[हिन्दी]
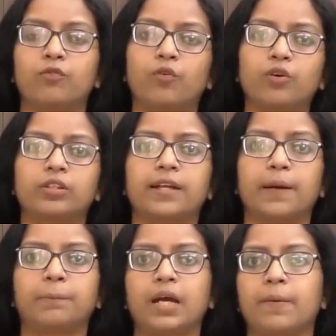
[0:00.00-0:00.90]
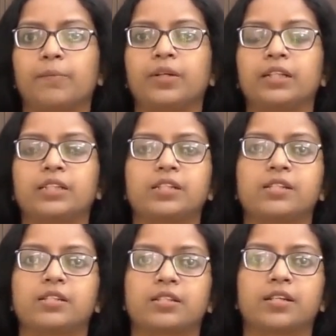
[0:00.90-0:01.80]
फोर्थ टाइम पर आप अपने टीचर
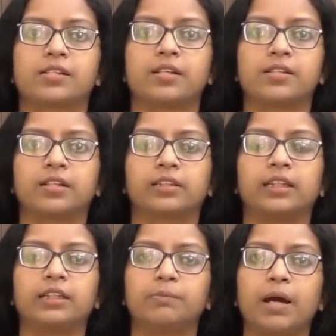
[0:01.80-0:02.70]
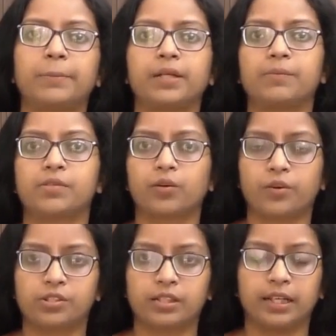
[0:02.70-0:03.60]
से डिस्कस कर सकते हैं कि मैम ये हमसे
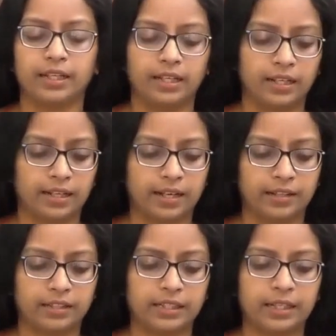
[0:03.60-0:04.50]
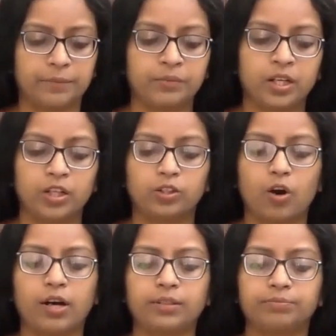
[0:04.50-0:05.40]
क्वेश्चन नहीं लग रहा है ठीक है
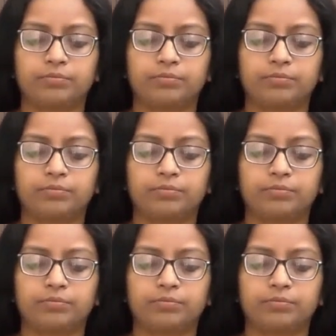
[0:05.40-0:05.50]
और